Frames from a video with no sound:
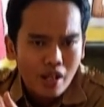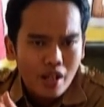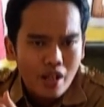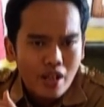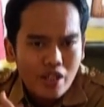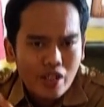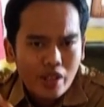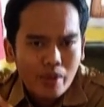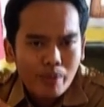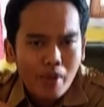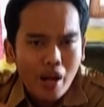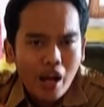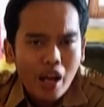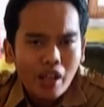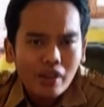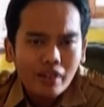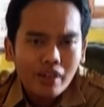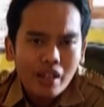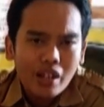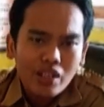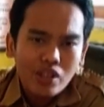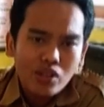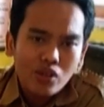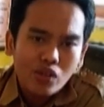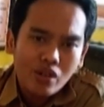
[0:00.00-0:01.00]
Semangat
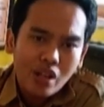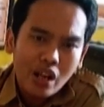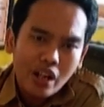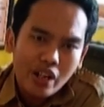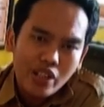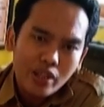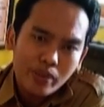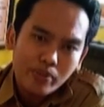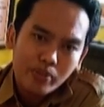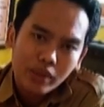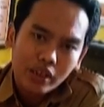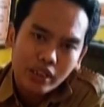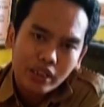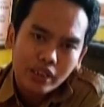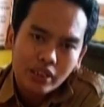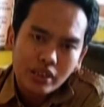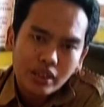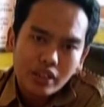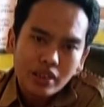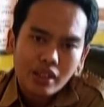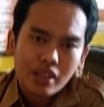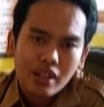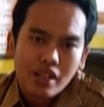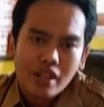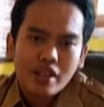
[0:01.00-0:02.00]
nasionalisme
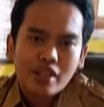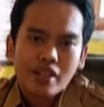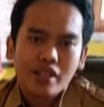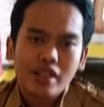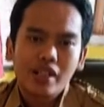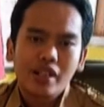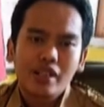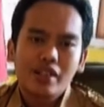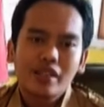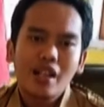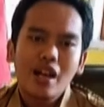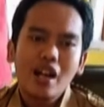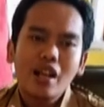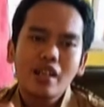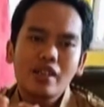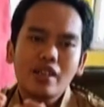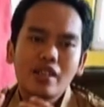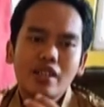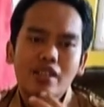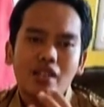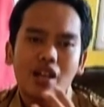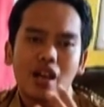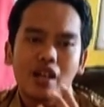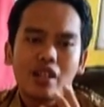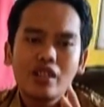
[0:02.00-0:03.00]
serta
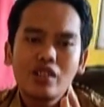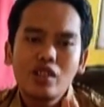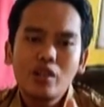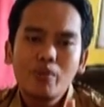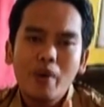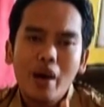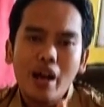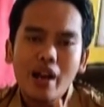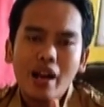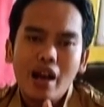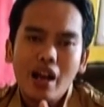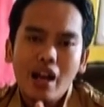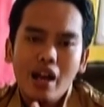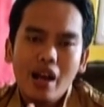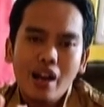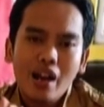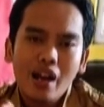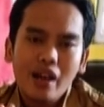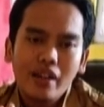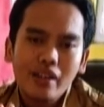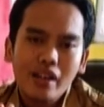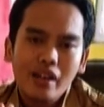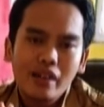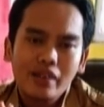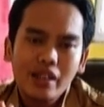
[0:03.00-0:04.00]
kisah hidup
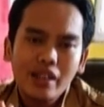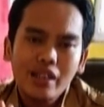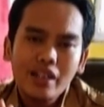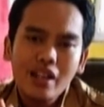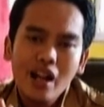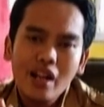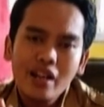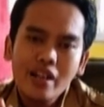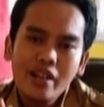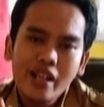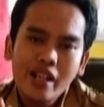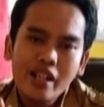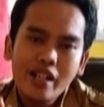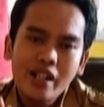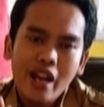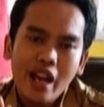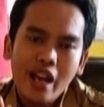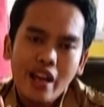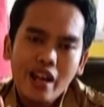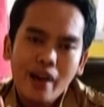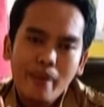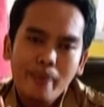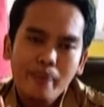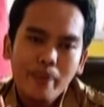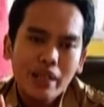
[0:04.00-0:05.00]
anak-anak yang tinggal di
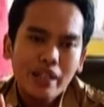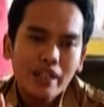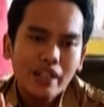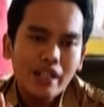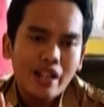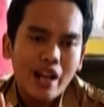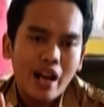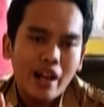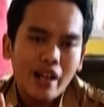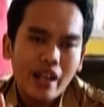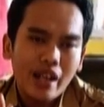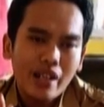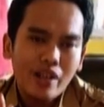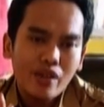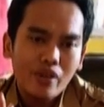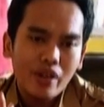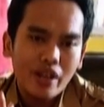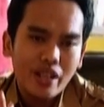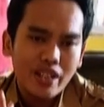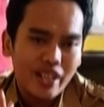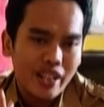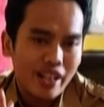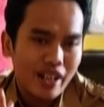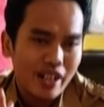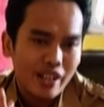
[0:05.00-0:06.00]
daerah pinggiran
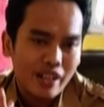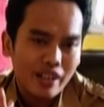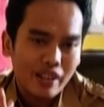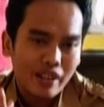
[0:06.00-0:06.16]
Indonesia.